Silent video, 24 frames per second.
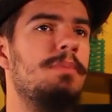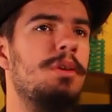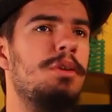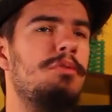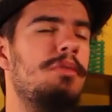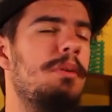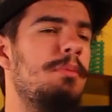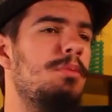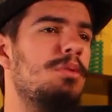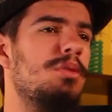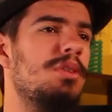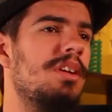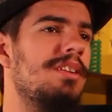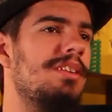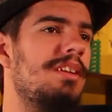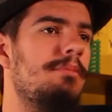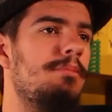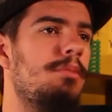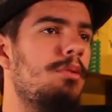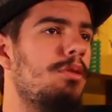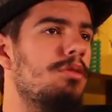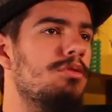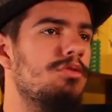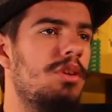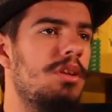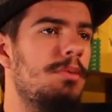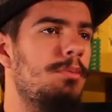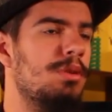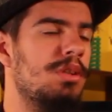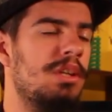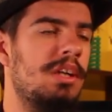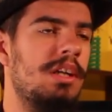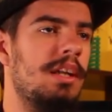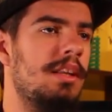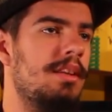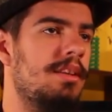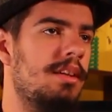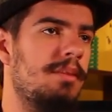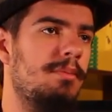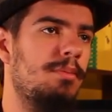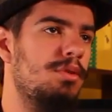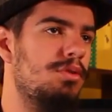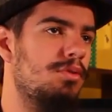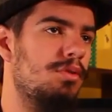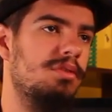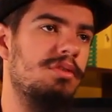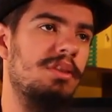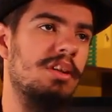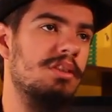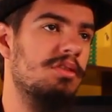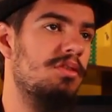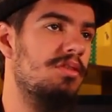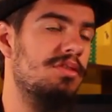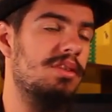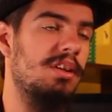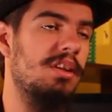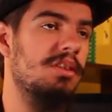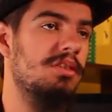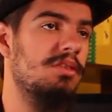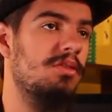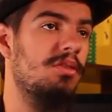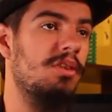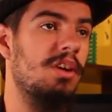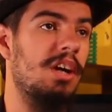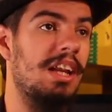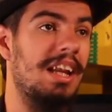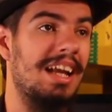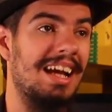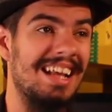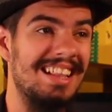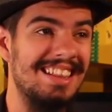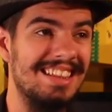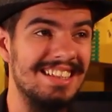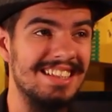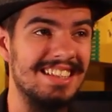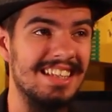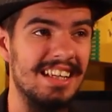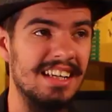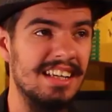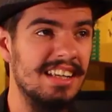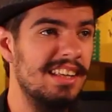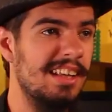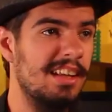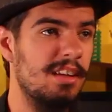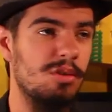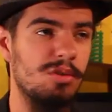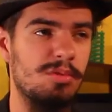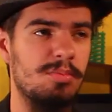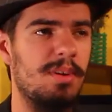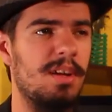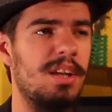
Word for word: Pero vamos, que tampoco solemos analizar mucho estas cosas. Con que la gente se ría nos